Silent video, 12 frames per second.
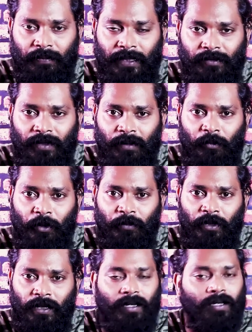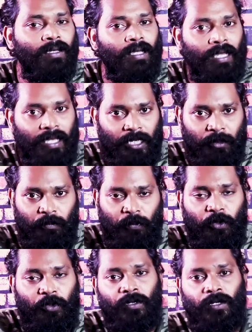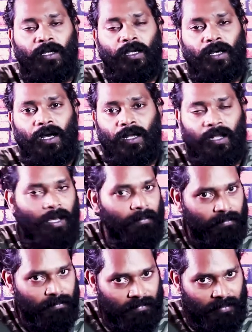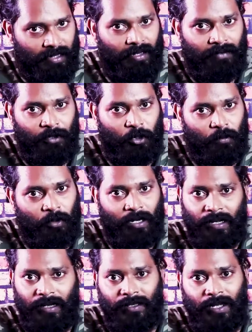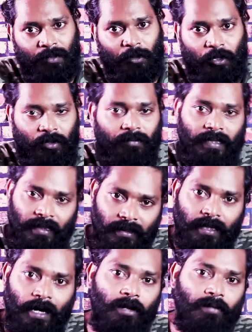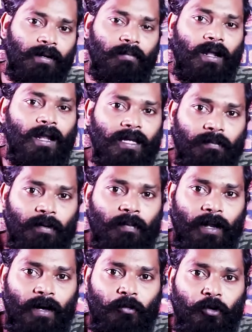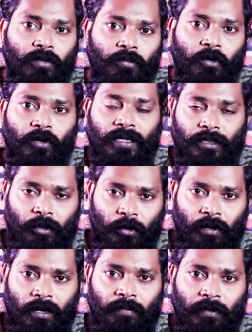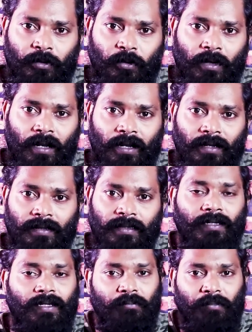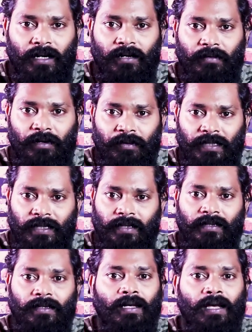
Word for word: பதிவுகள் போட முடியல இப்போது நாம் எங்கே விட்டோமோ அங்கேருந்து ஆரம்பிக்கிறோம் இருந்தாலும் நம்மளால் எப்பப்பெல்லாம் முடியுமோ இந்த கொரோனா பெருந்தொற்றிலிருந்து மீண்டு வருவதற்கு